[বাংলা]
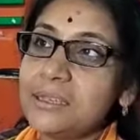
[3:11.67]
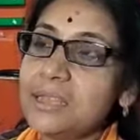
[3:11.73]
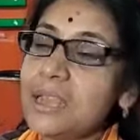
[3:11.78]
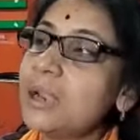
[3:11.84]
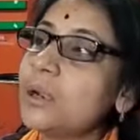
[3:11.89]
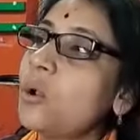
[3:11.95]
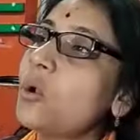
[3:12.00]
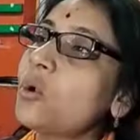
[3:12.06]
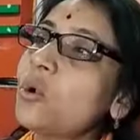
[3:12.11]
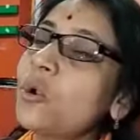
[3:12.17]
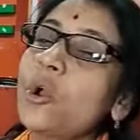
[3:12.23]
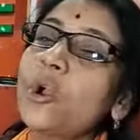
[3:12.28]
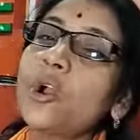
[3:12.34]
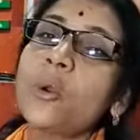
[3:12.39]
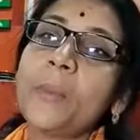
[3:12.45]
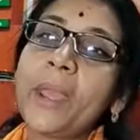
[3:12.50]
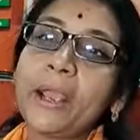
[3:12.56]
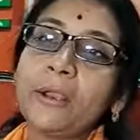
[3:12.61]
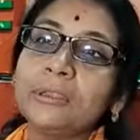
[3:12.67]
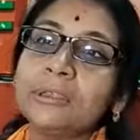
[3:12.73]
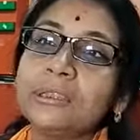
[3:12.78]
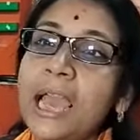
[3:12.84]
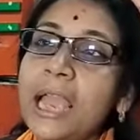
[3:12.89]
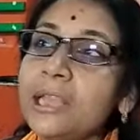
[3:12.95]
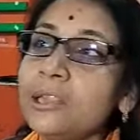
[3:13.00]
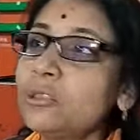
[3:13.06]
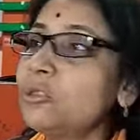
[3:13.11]
যার কোন রকম এখন
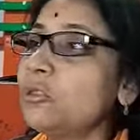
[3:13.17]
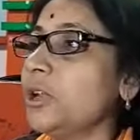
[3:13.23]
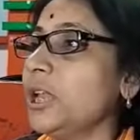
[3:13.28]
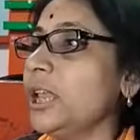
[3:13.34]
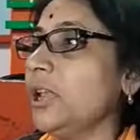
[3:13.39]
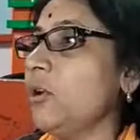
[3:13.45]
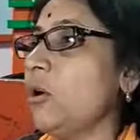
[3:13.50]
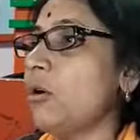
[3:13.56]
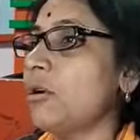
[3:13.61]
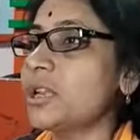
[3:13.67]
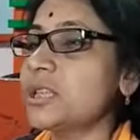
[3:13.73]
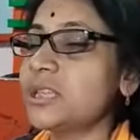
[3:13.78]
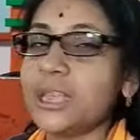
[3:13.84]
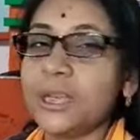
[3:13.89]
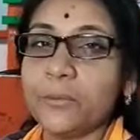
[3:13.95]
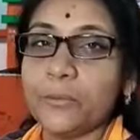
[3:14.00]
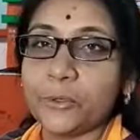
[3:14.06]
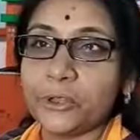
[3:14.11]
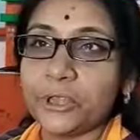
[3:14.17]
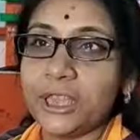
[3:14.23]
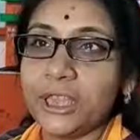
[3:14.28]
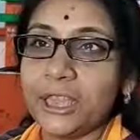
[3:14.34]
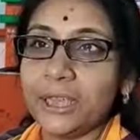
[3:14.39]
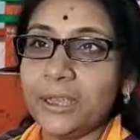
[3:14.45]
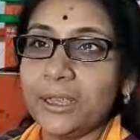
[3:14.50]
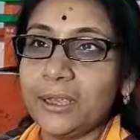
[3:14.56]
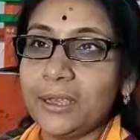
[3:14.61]
দায়িত্ব নেই কংগ্রেসের
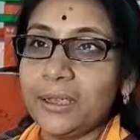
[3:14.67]
মধ্যে